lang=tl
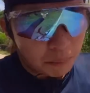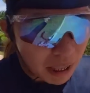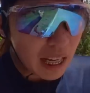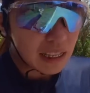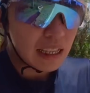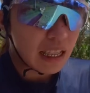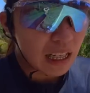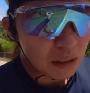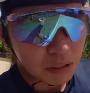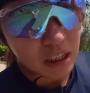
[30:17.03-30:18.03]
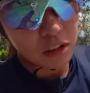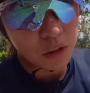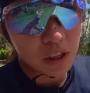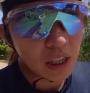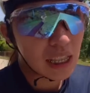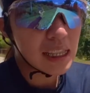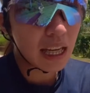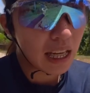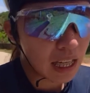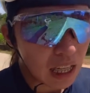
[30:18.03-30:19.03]
mag-aantay na lang kami dito.
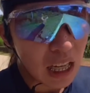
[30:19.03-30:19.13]
Kasi